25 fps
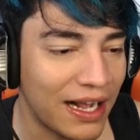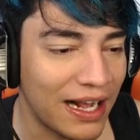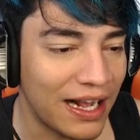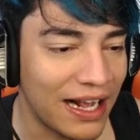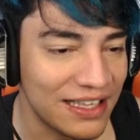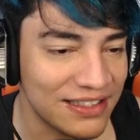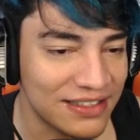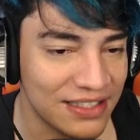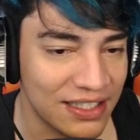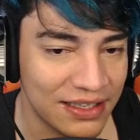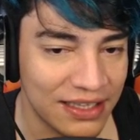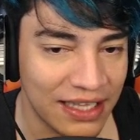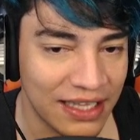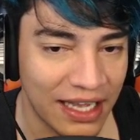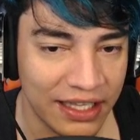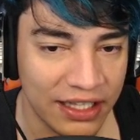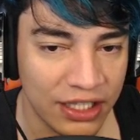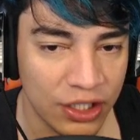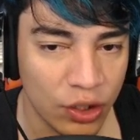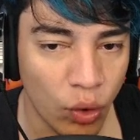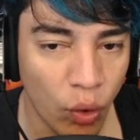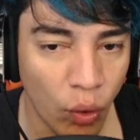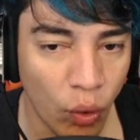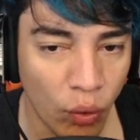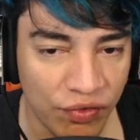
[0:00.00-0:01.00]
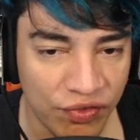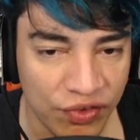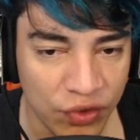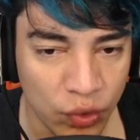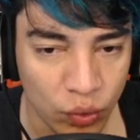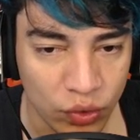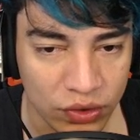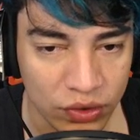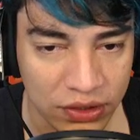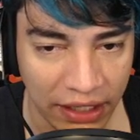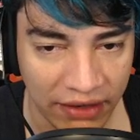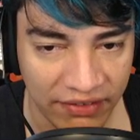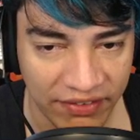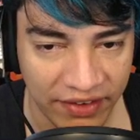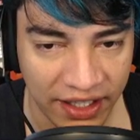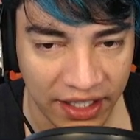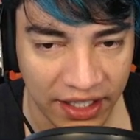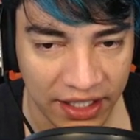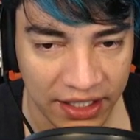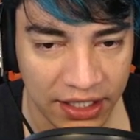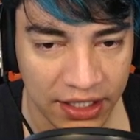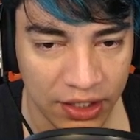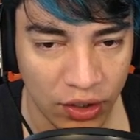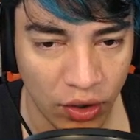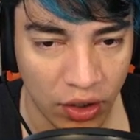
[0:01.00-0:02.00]
casa da Eagle View, tá? Vem
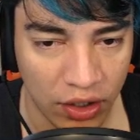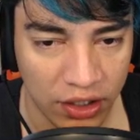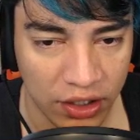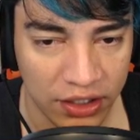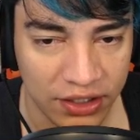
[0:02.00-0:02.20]
aqui, ó,